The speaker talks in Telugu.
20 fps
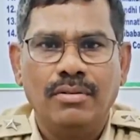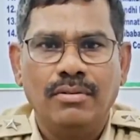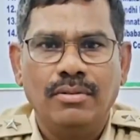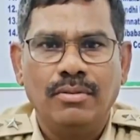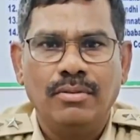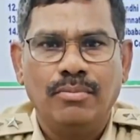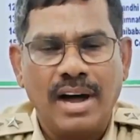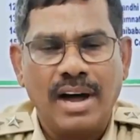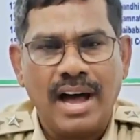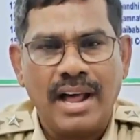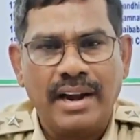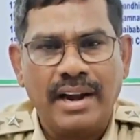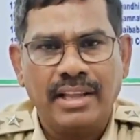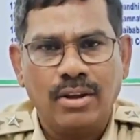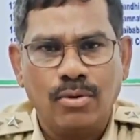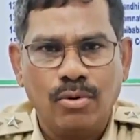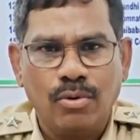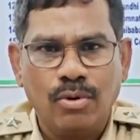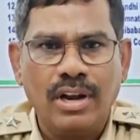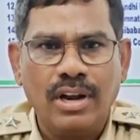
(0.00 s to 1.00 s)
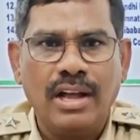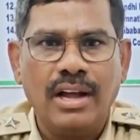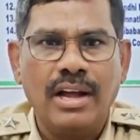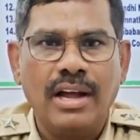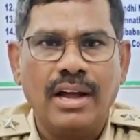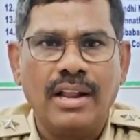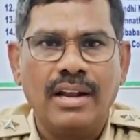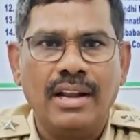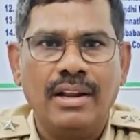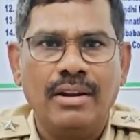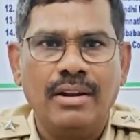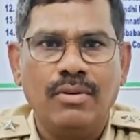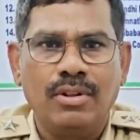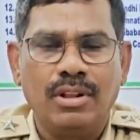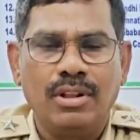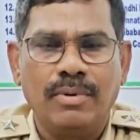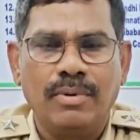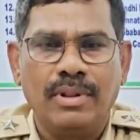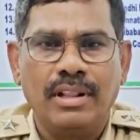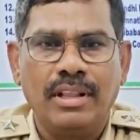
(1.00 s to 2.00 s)
పార్కింగ్ ఉన్నా కానీ
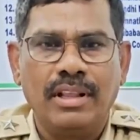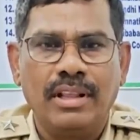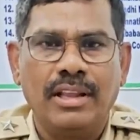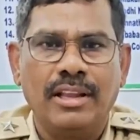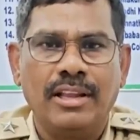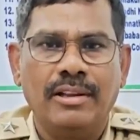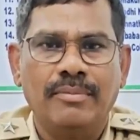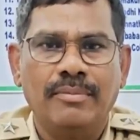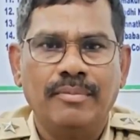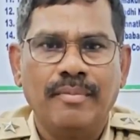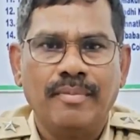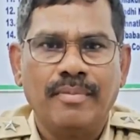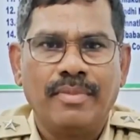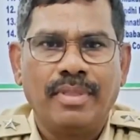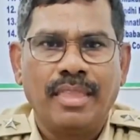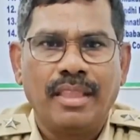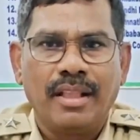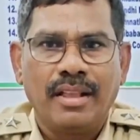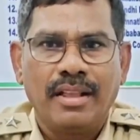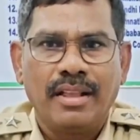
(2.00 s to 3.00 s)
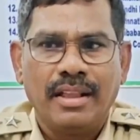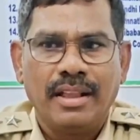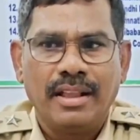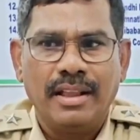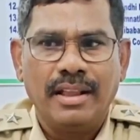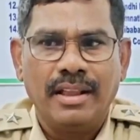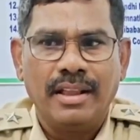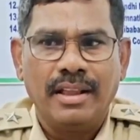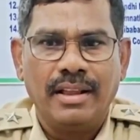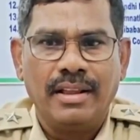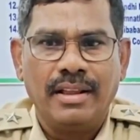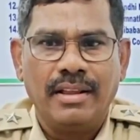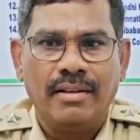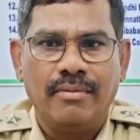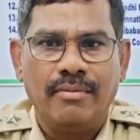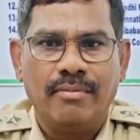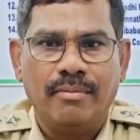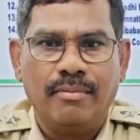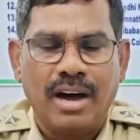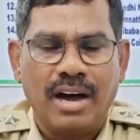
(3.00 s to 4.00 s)
కొంతమంది ఈ
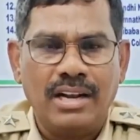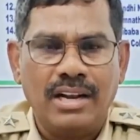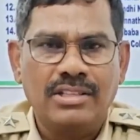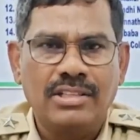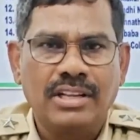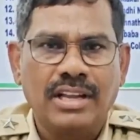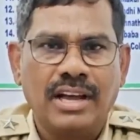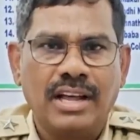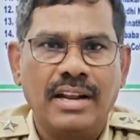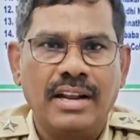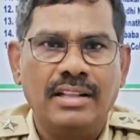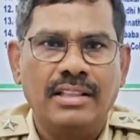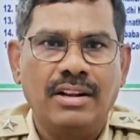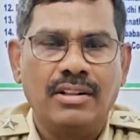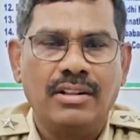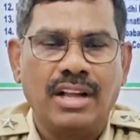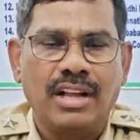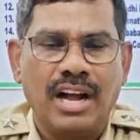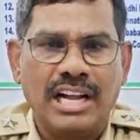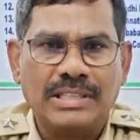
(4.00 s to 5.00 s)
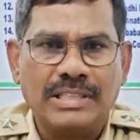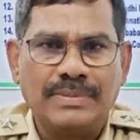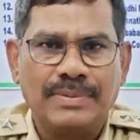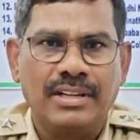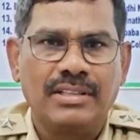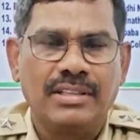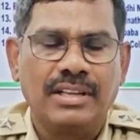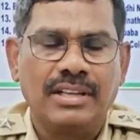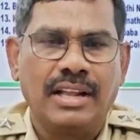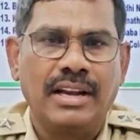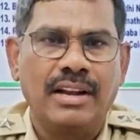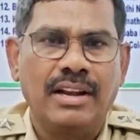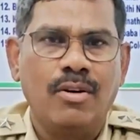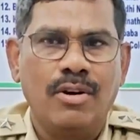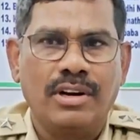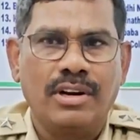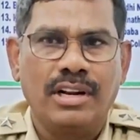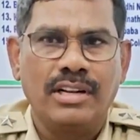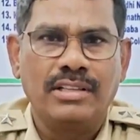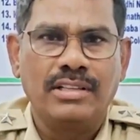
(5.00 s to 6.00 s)
మాల్స్ కానీ తర్వాత హాస్పిటల్స్ కానీ
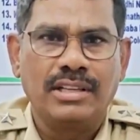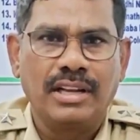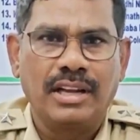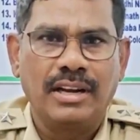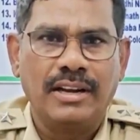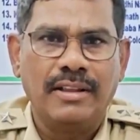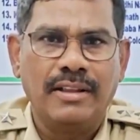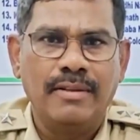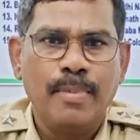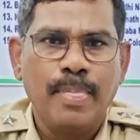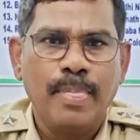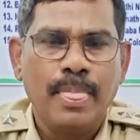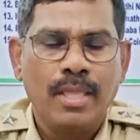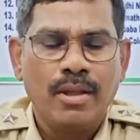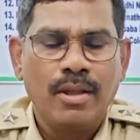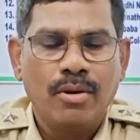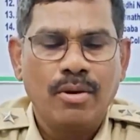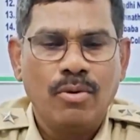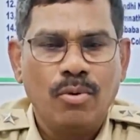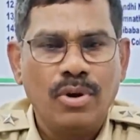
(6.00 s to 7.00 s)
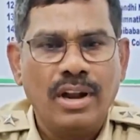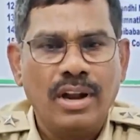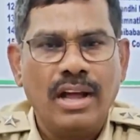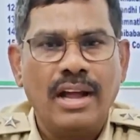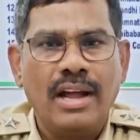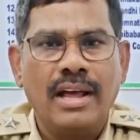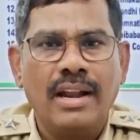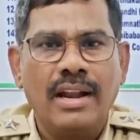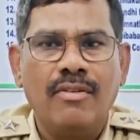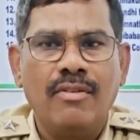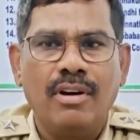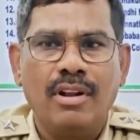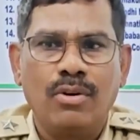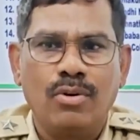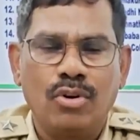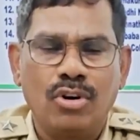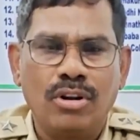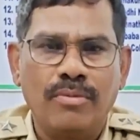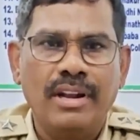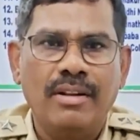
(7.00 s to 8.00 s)
హోటల్స్ కానీ ఉన్నా కానీ వాళ్ళు
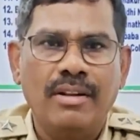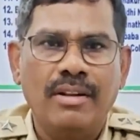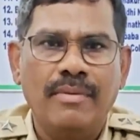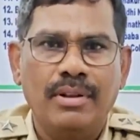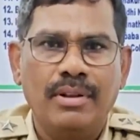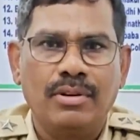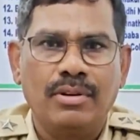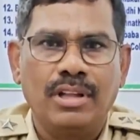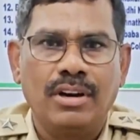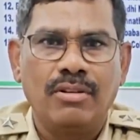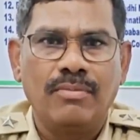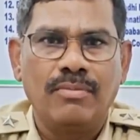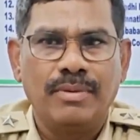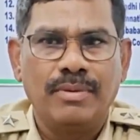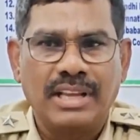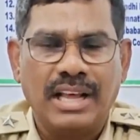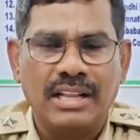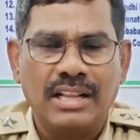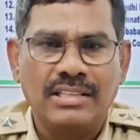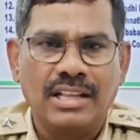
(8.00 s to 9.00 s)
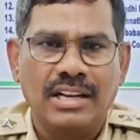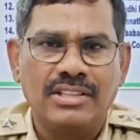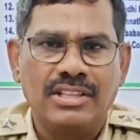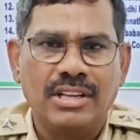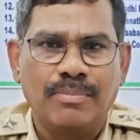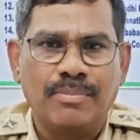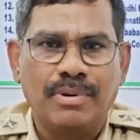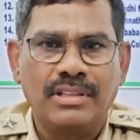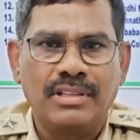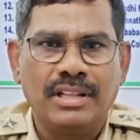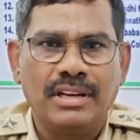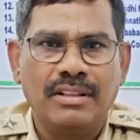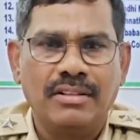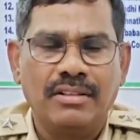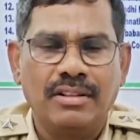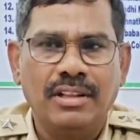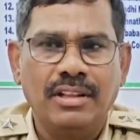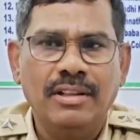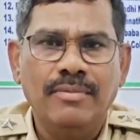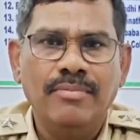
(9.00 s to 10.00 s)
రోడ్డు మీదనే పెడుతున్నారు మేము చాలాసార్లు చెప్పడం
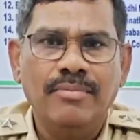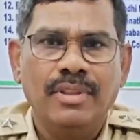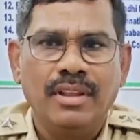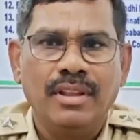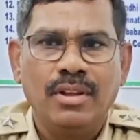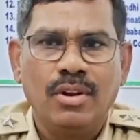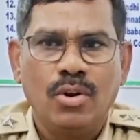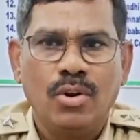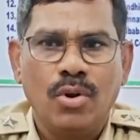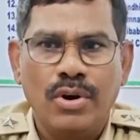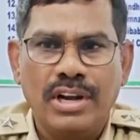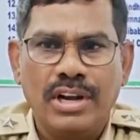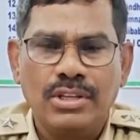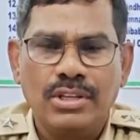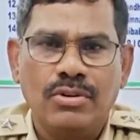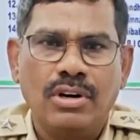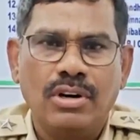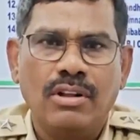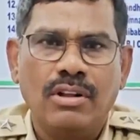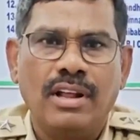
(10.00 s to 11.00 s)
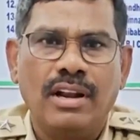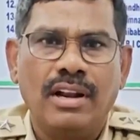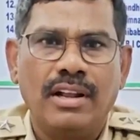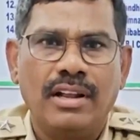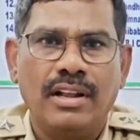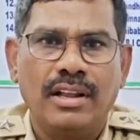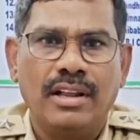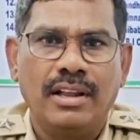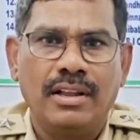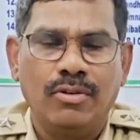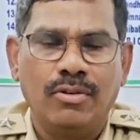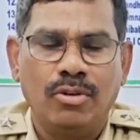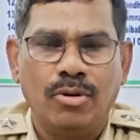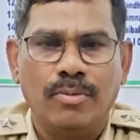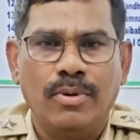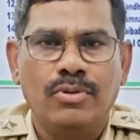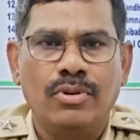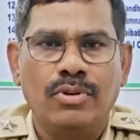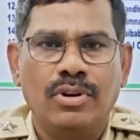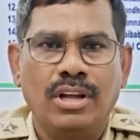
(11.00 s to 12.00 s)
జరుగుతుంది నోటీస్ కూడా వాళ్ళకి
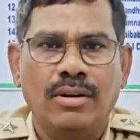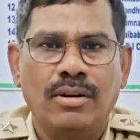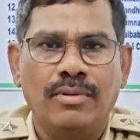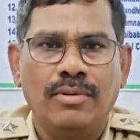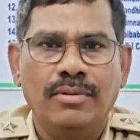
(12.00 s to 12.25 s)
ఇవ్వబోతున్నాము